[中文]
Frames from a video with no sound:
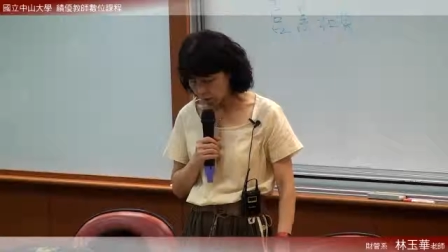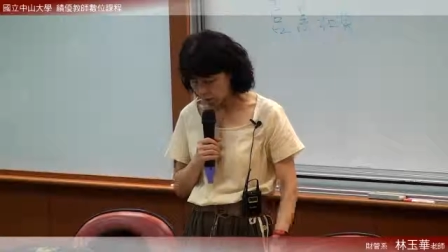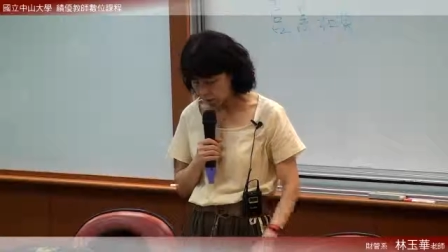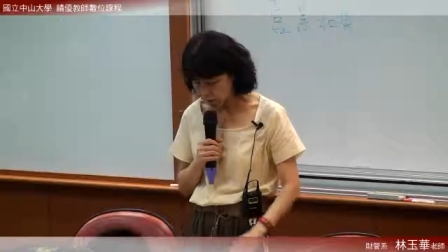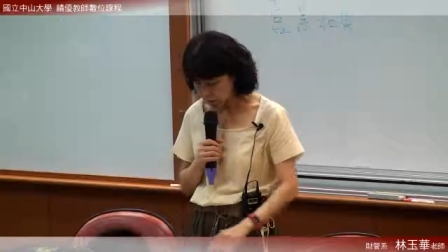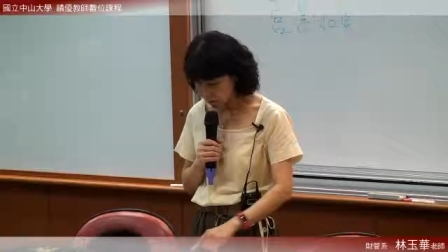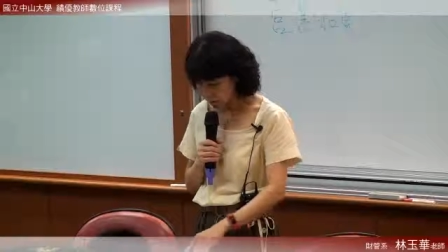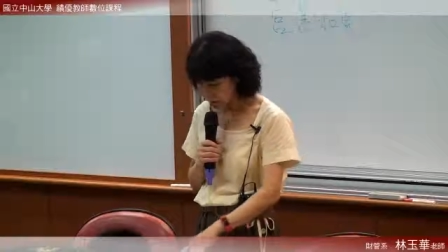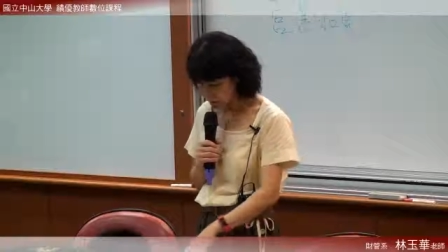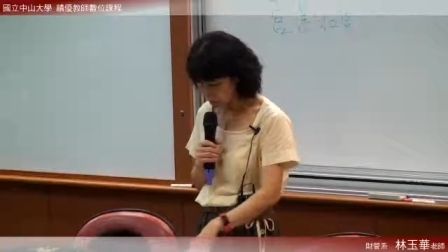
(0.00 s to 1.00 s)
他这个
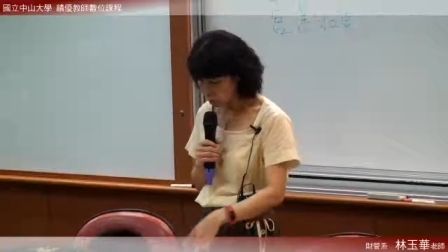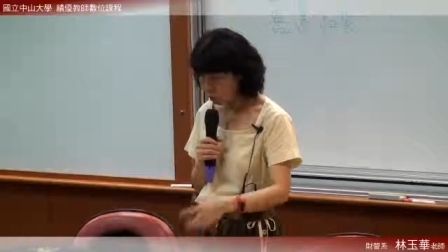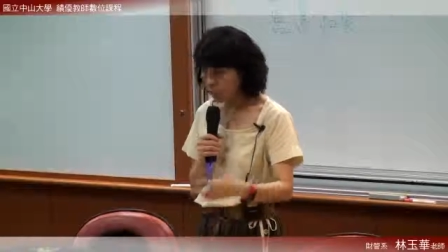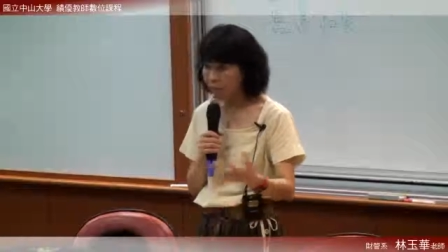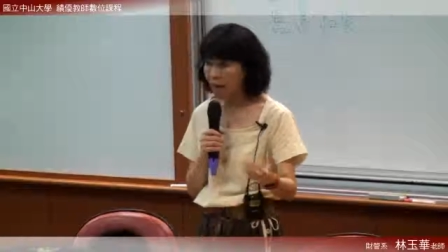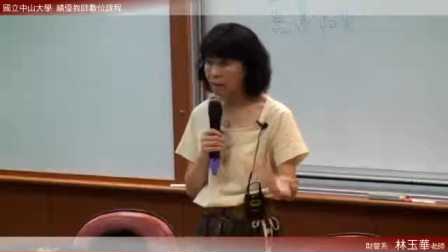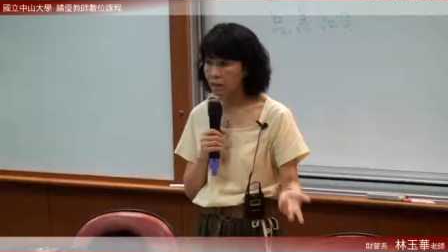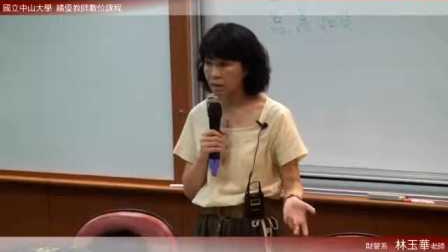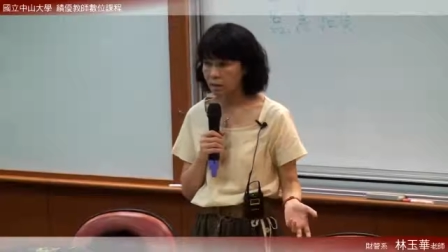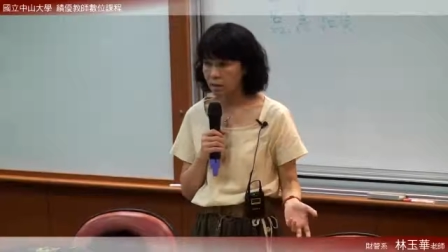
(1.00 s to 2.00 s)
机器可以用八
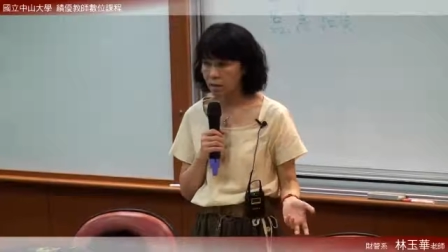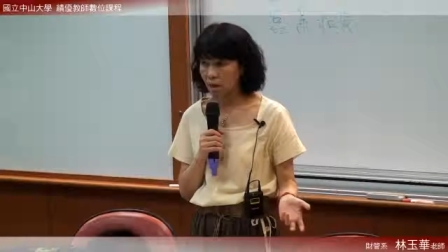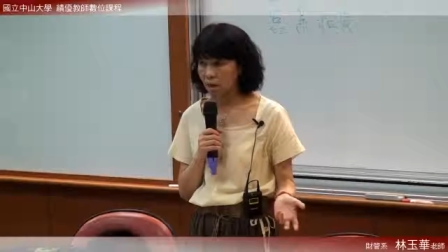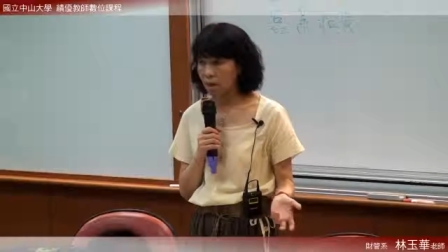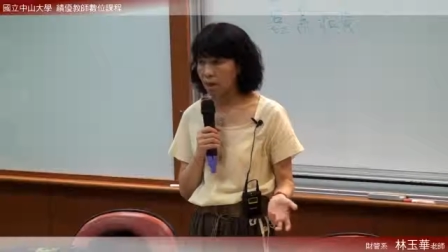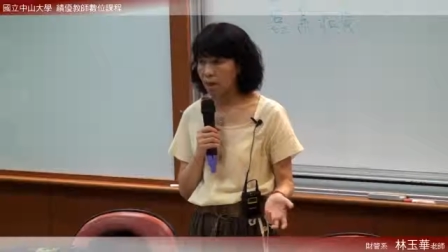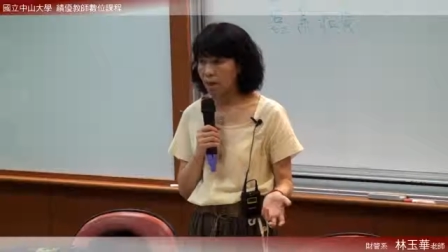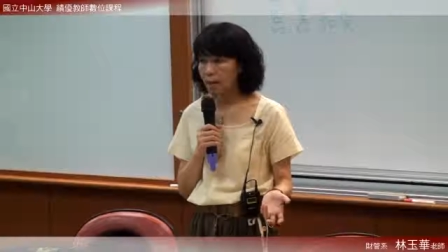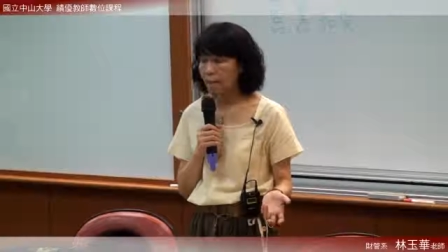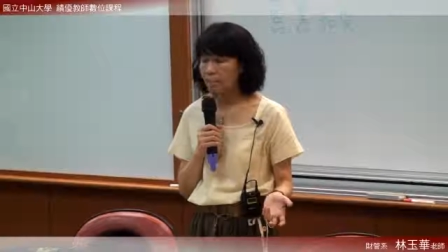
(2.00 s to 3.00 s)
年好。
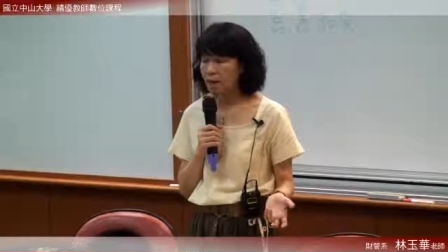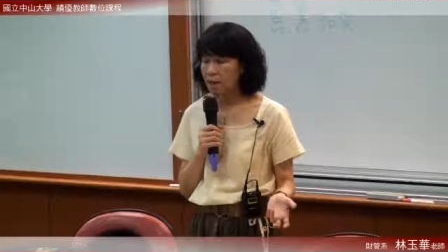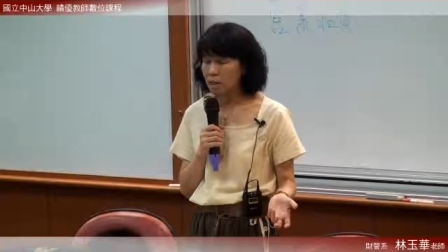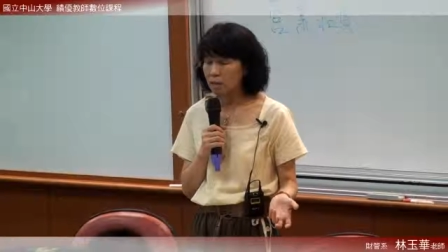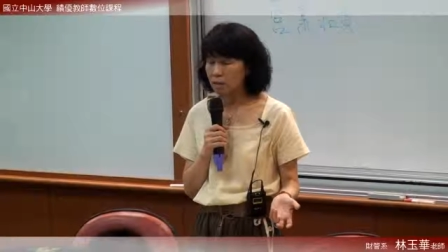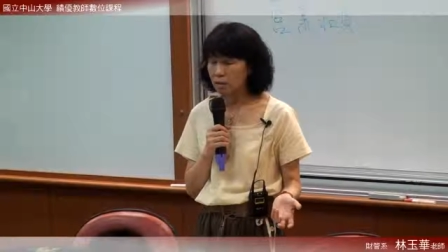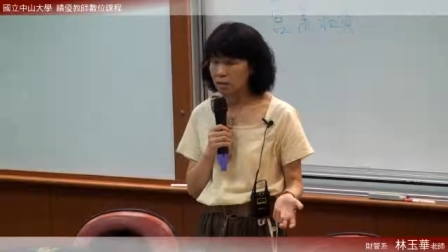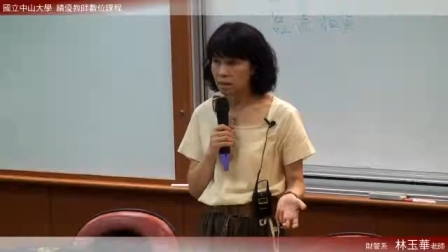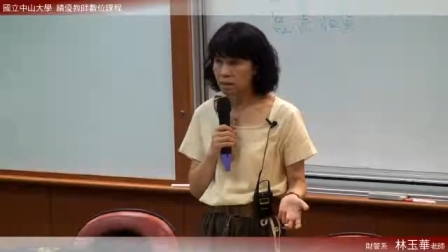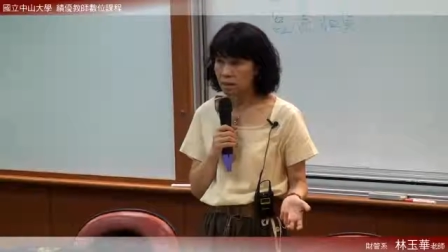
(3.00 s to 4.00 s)
啊，八年呢，
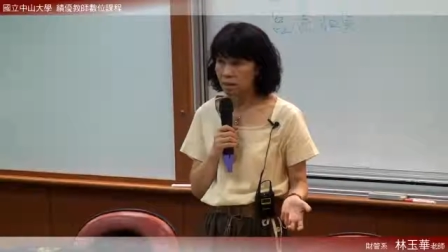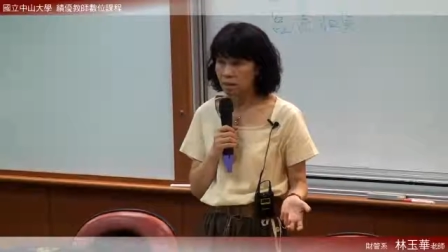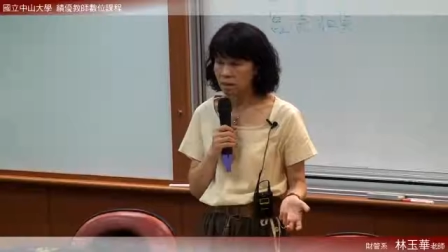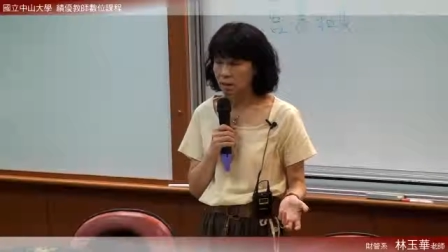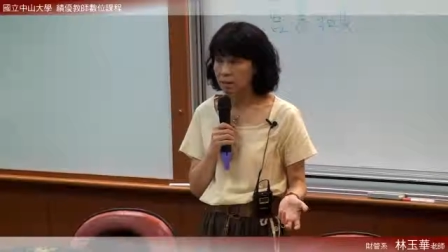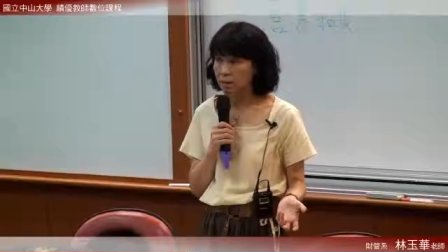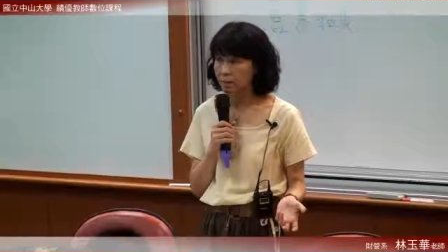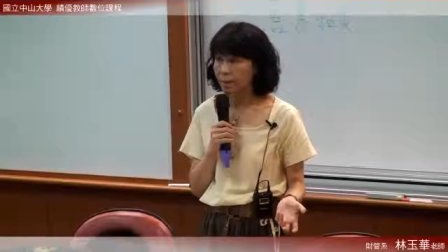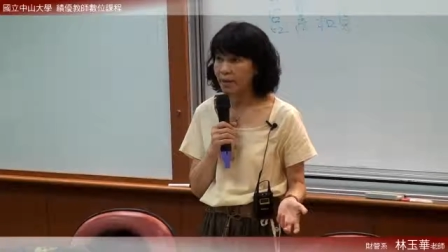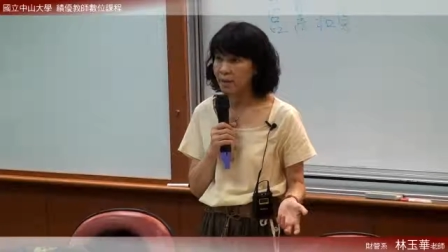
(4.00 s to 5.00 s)
第一年它是
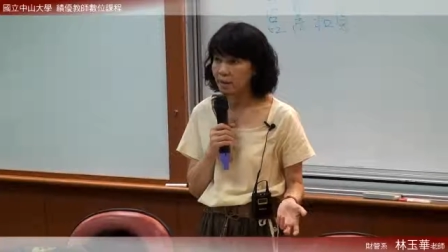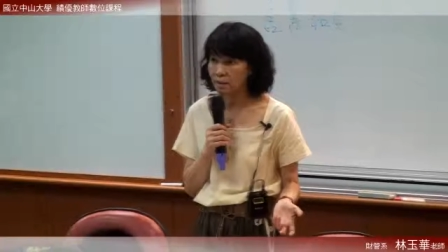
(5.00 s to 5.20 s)
半